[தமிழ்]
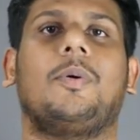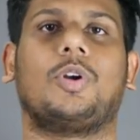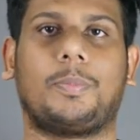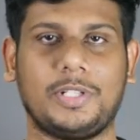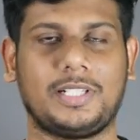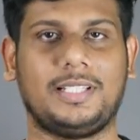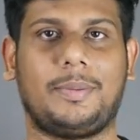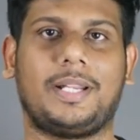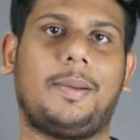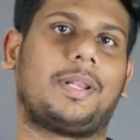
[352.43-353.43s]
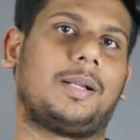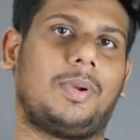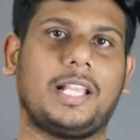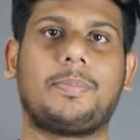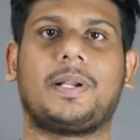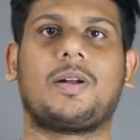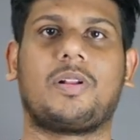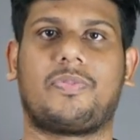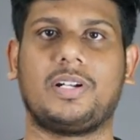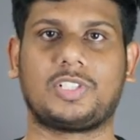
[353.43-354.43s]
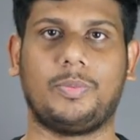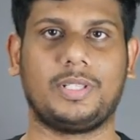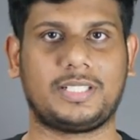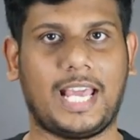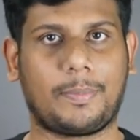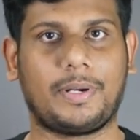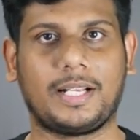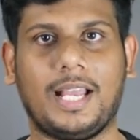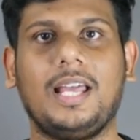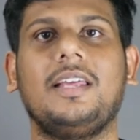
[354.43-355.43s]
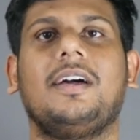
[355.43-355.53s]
உங்களுக்கு பிடிச்சிருந்தது அப்படின்னா மறக்காமல் லைக் பண்ணுங்கள் உங்கள் ஃப்ரெண்ட்ஸ்க்கு வந்து ஷேர் பண்ணுங்கள்